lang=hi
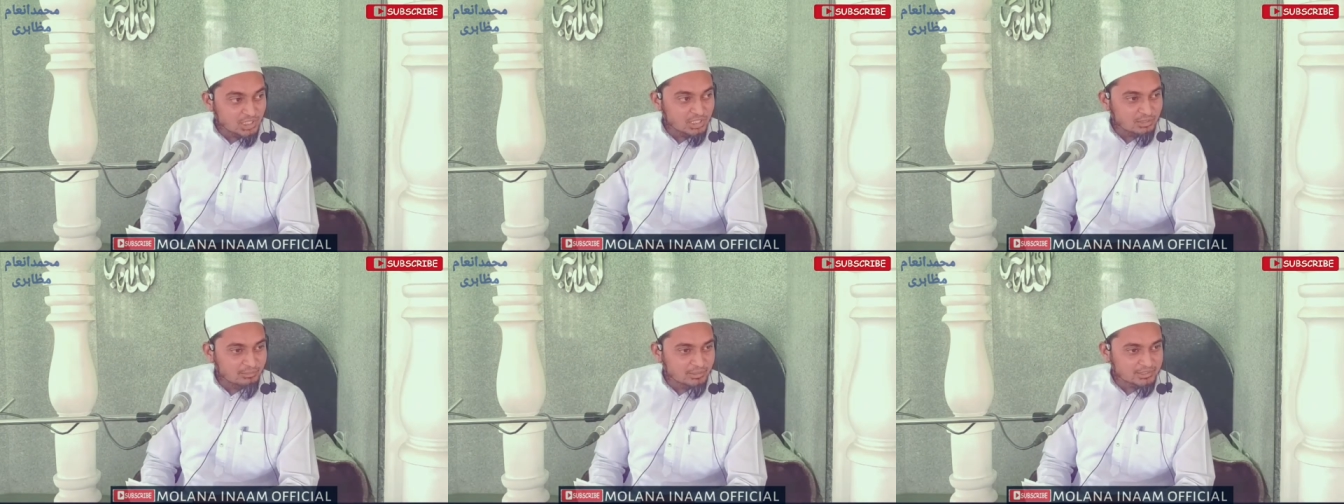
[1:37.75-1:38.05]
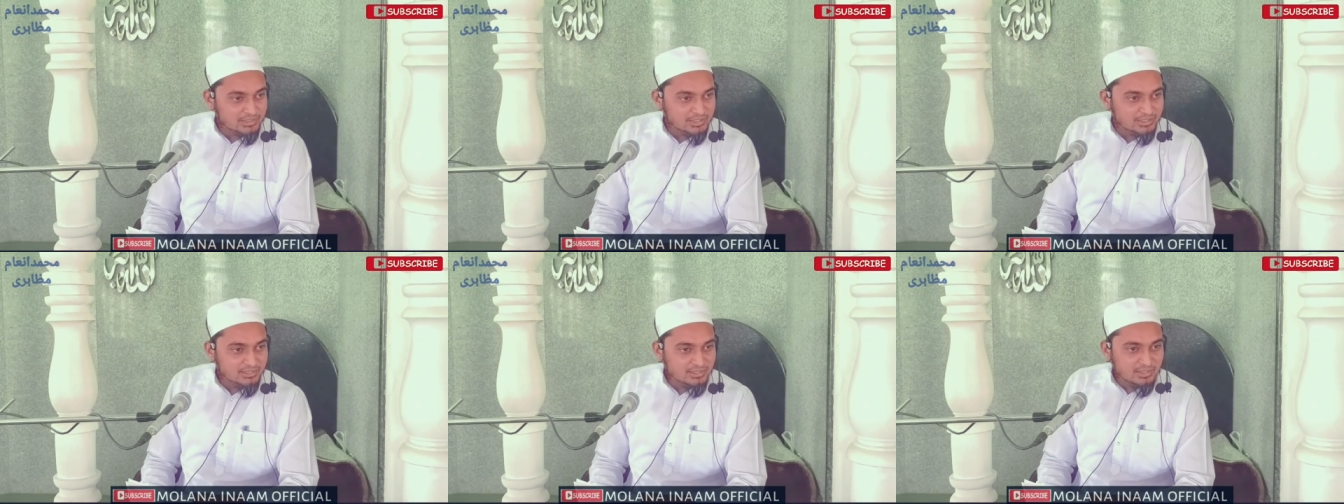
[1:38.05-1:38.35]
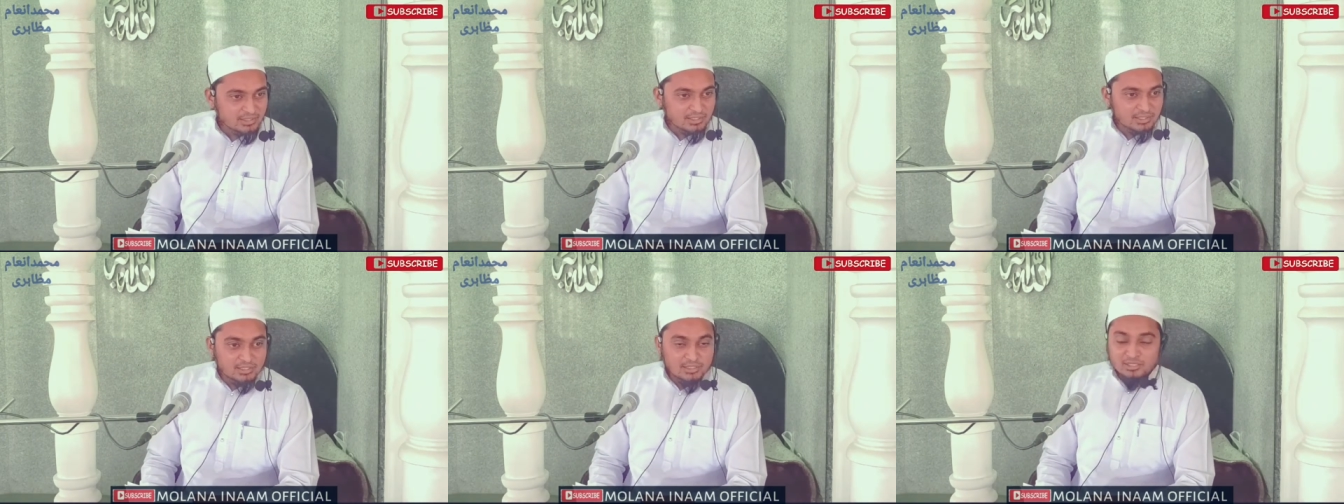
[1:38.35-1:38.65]
चार बातें
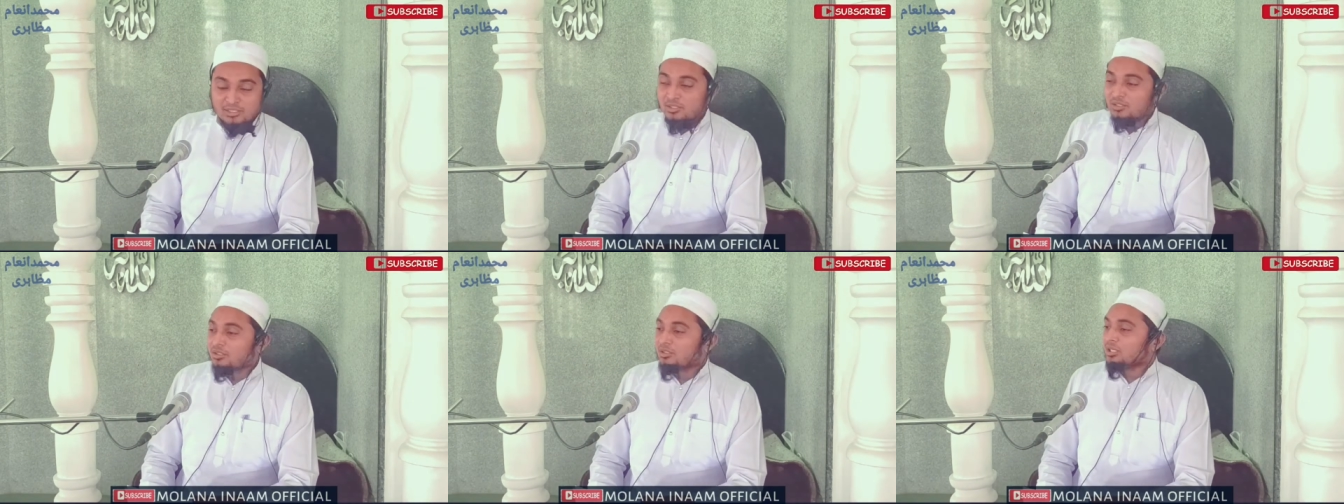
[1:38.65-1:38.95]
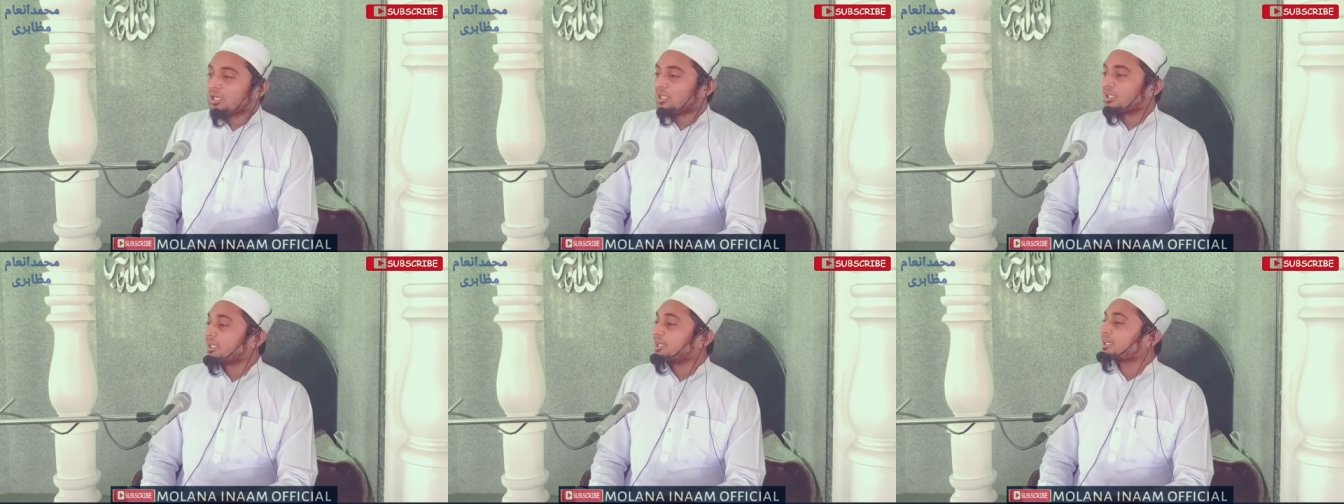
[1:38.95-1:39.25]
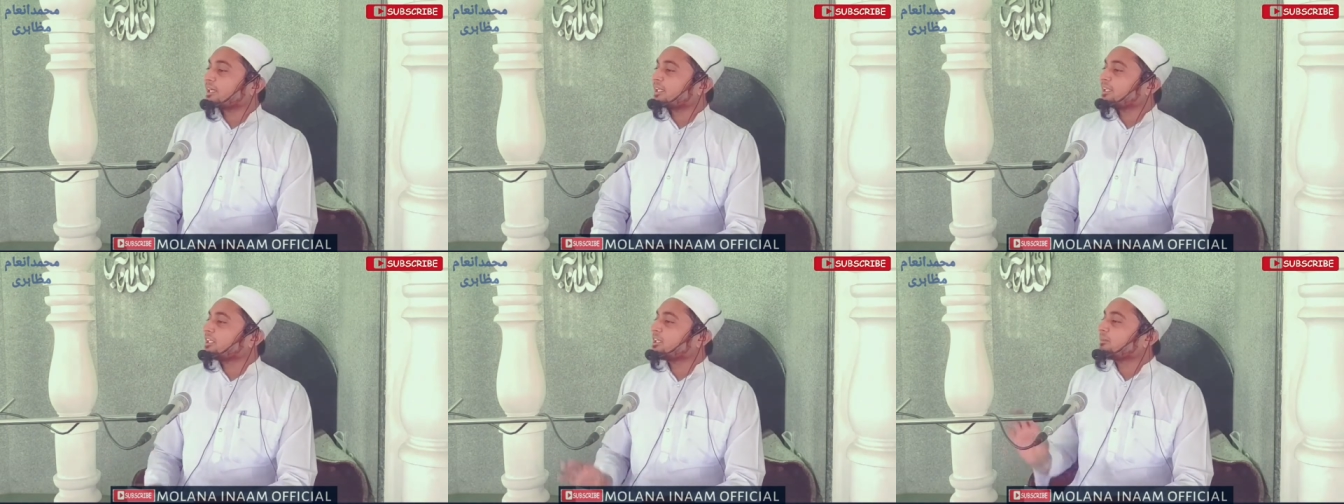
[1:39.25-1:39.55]
अल्लाह
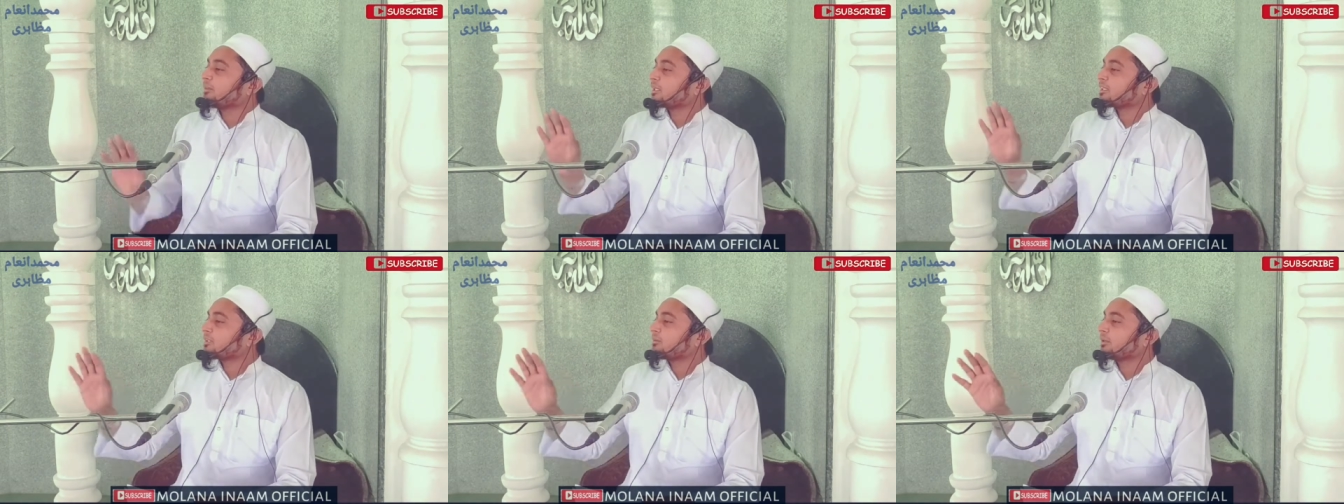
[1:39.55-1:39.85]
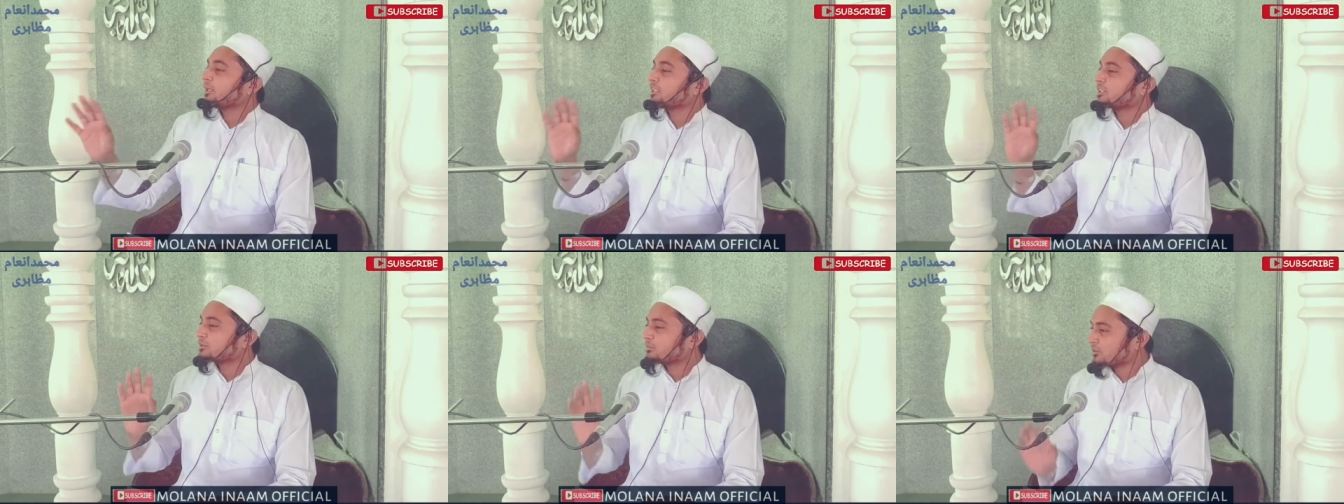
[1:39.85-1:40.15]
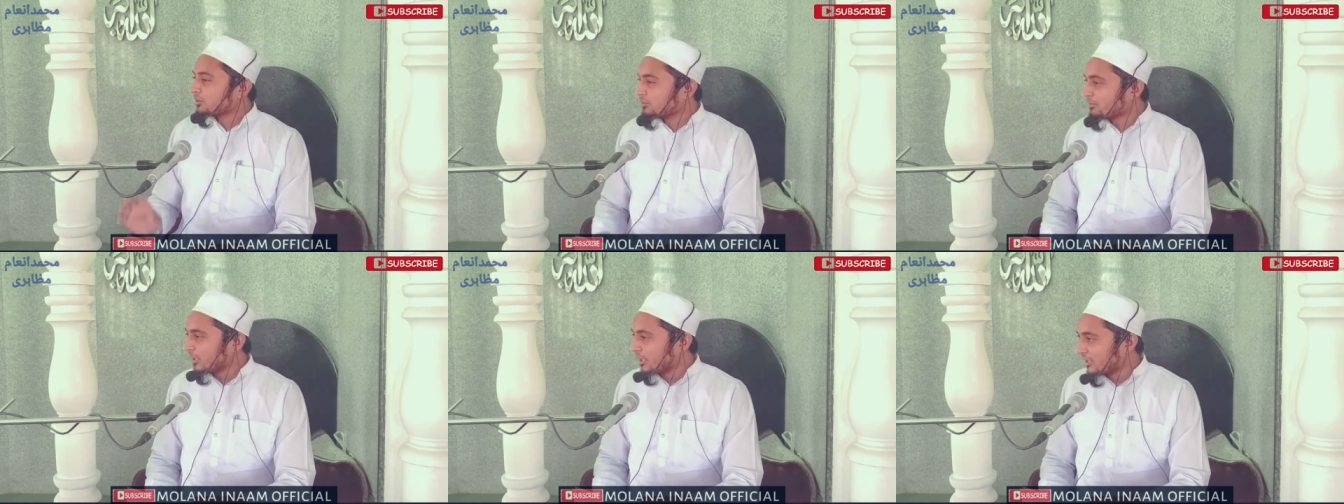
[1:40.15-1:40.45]
करे ये बात हमारे
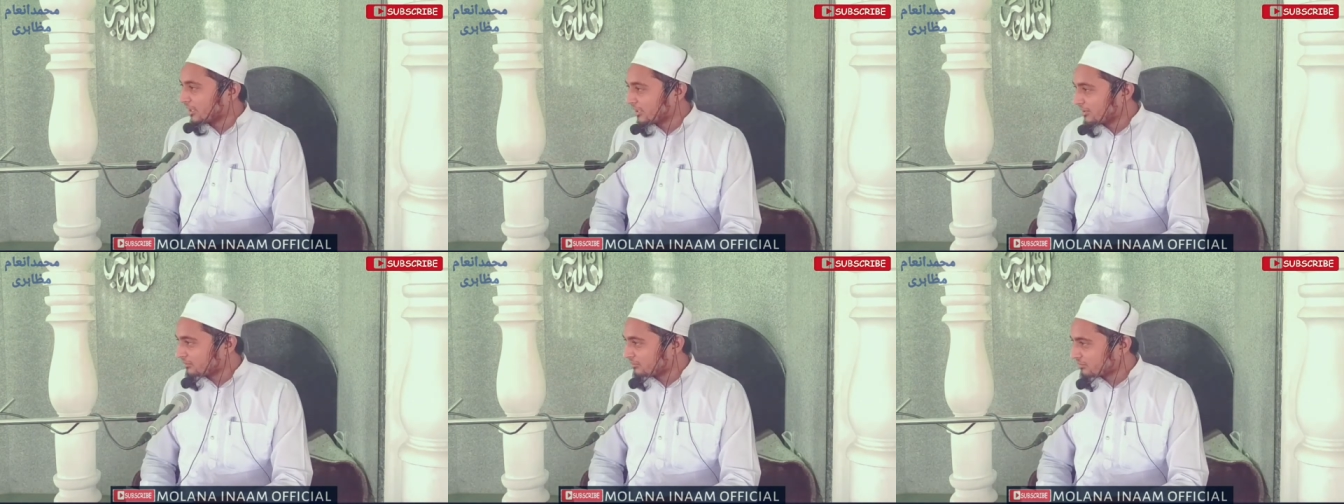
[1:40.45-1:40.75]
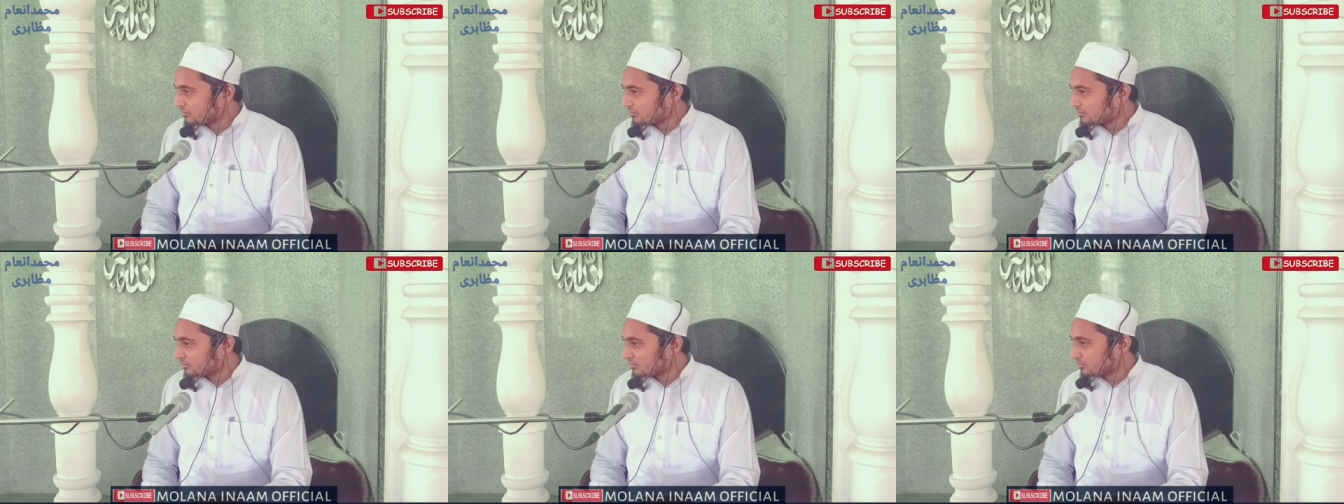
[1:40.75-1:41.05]
समझ में आ जाए